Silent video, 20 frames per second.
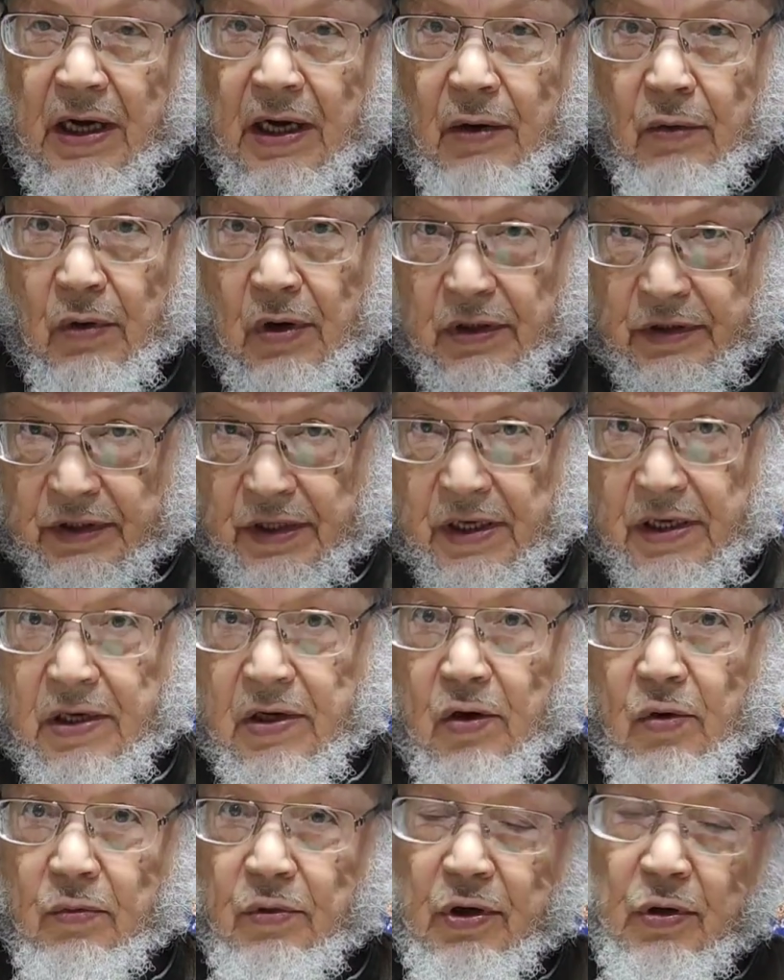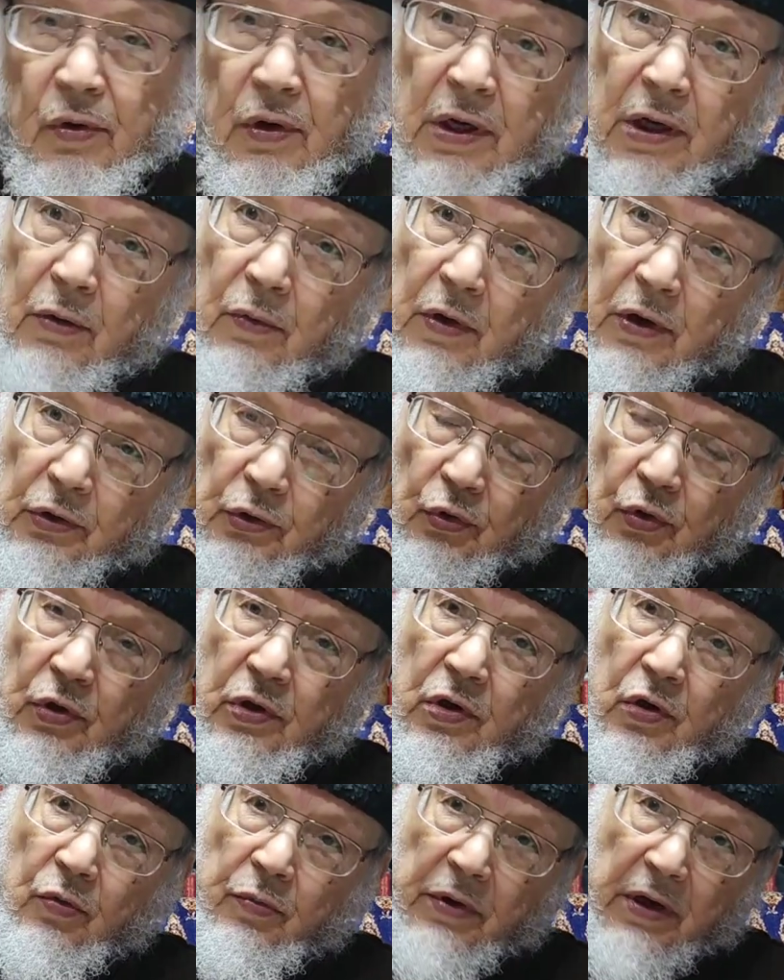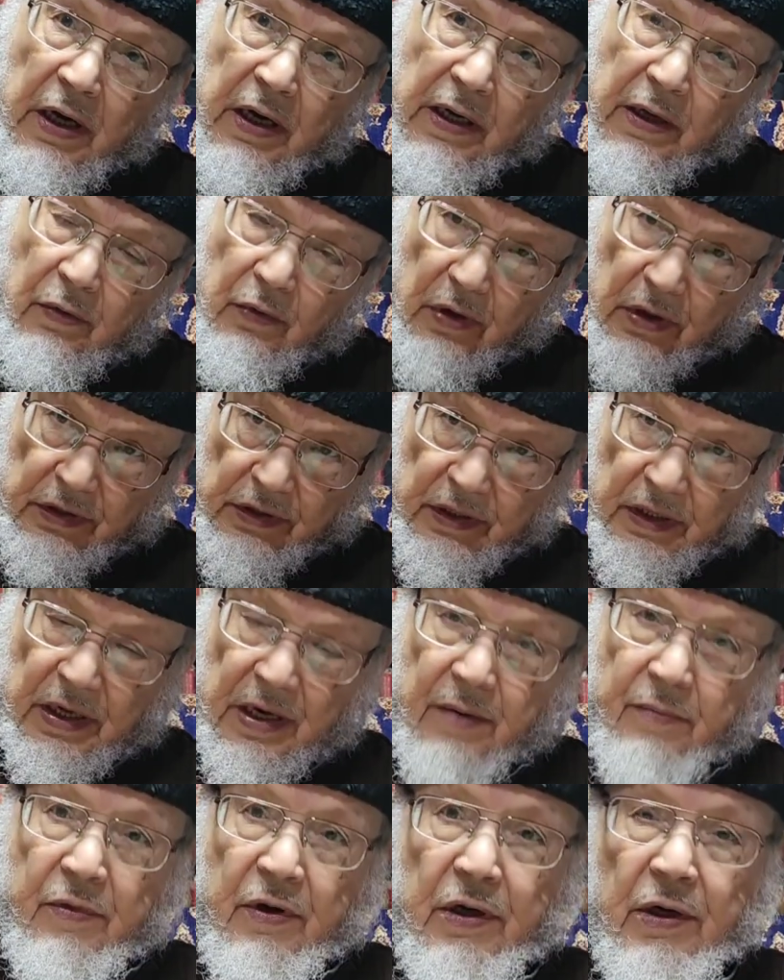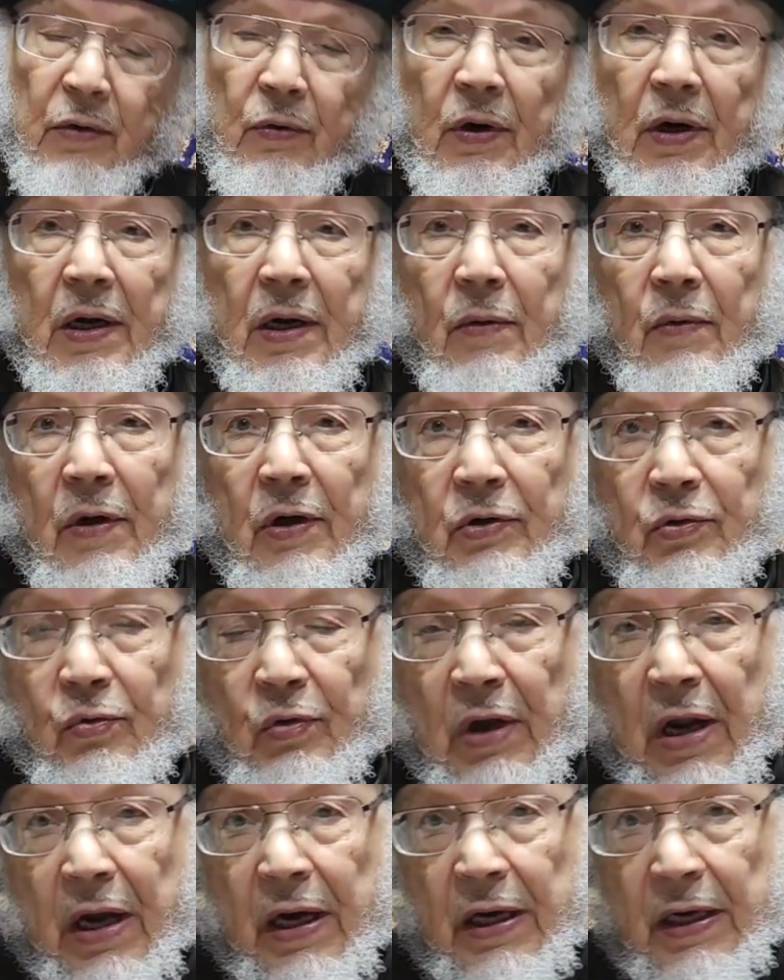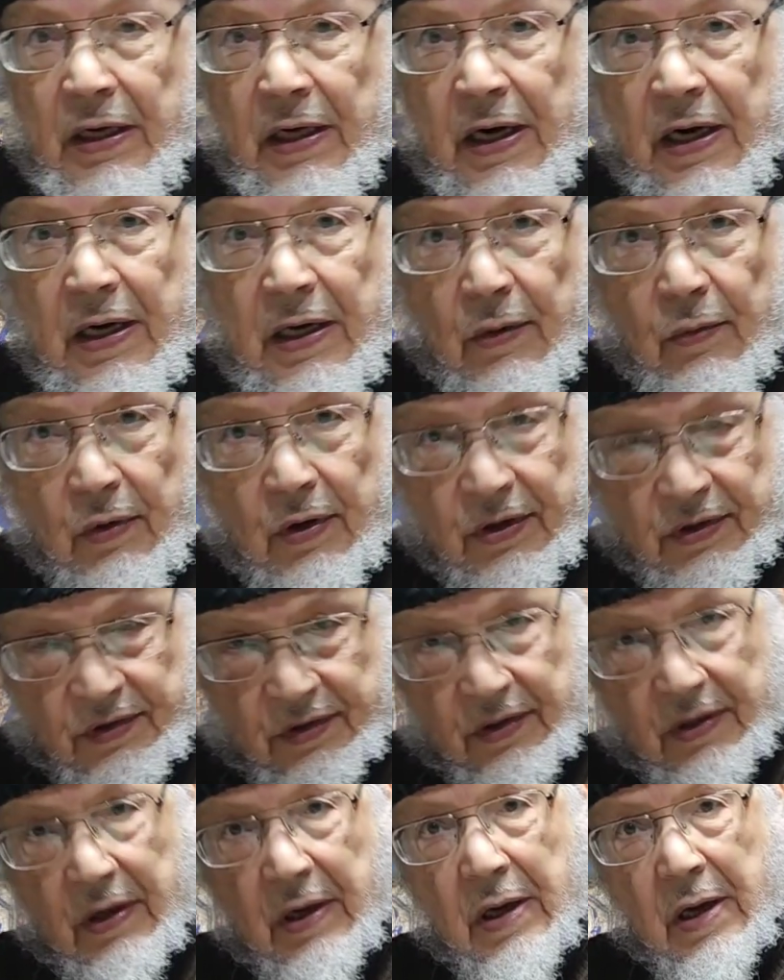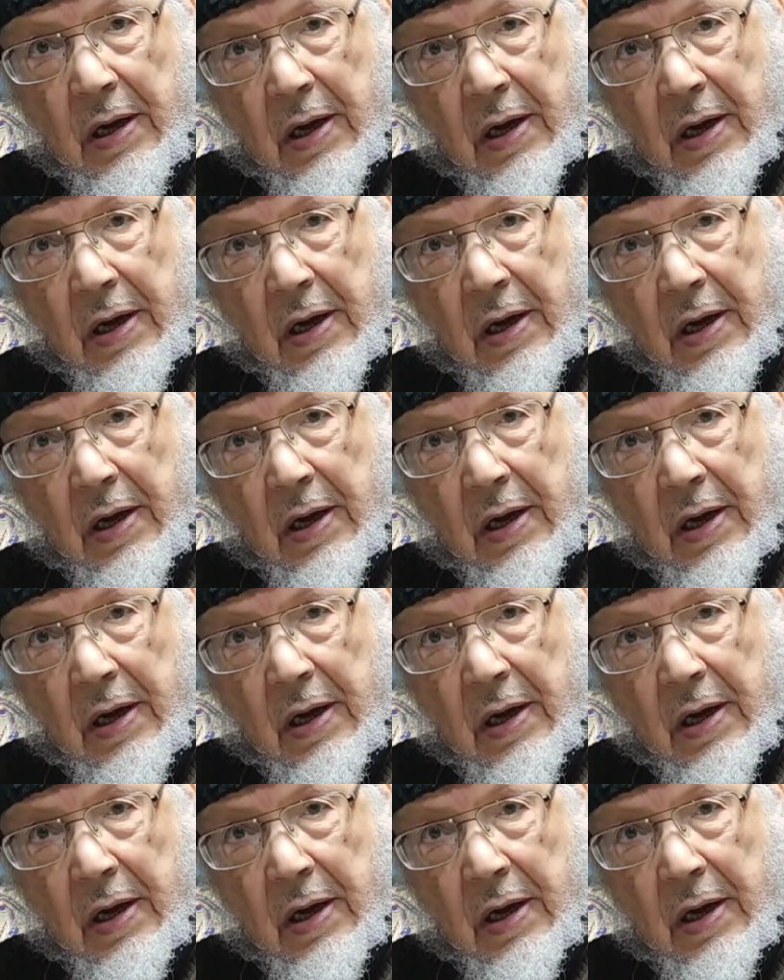على وقت النوم ولا وقت النوم على وقت العمل ولا وقت الأكل على وقت